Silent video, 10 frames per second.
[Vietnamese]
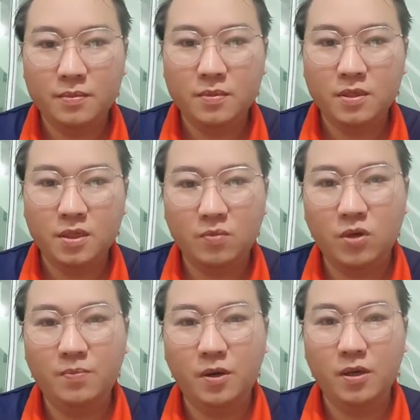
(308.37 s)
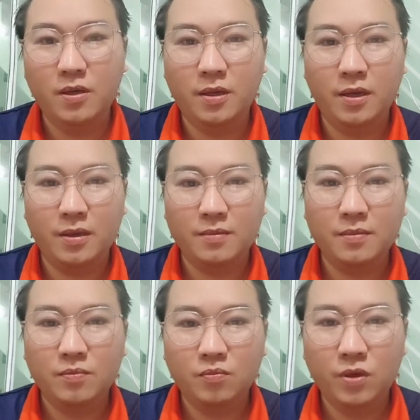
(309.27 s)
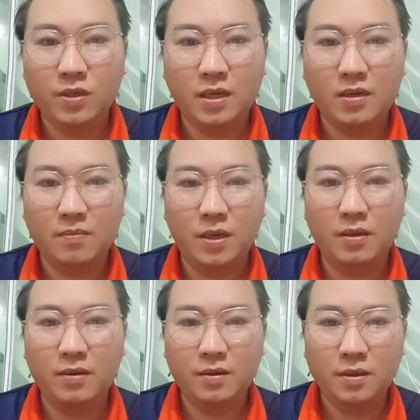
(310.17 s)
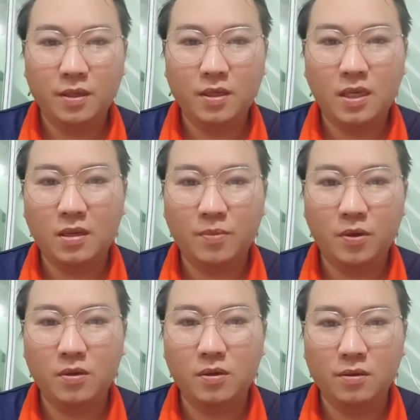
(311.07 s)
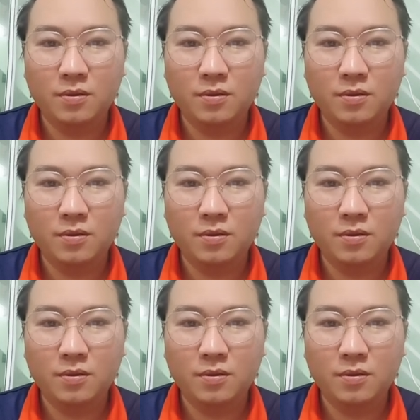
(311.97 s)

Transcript: ta chỉ mỗi ít bọn hình nha mỗi ít san hình lệ ít san hình bao cử